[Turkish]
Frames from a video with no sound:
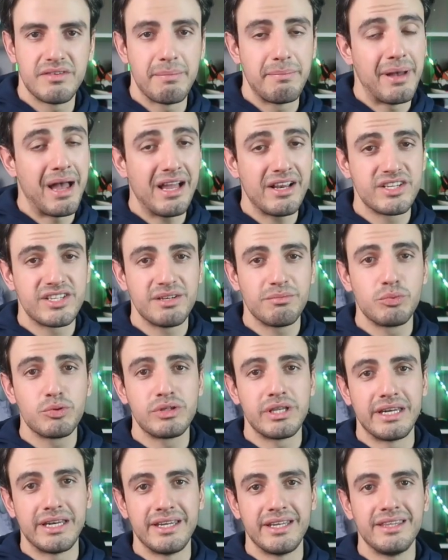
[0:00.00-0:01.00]
ve bence bu
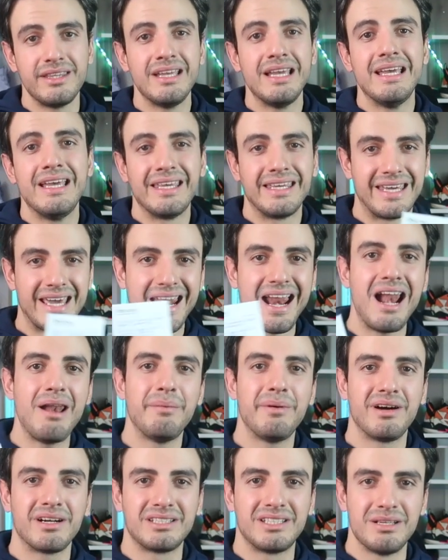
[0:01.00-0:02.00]
senenin genel
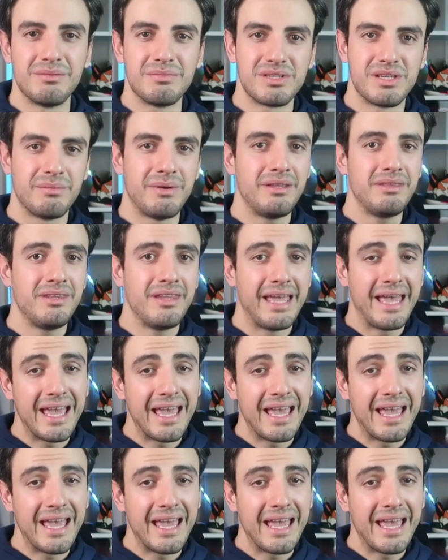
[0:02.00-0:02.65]
baktığım zaman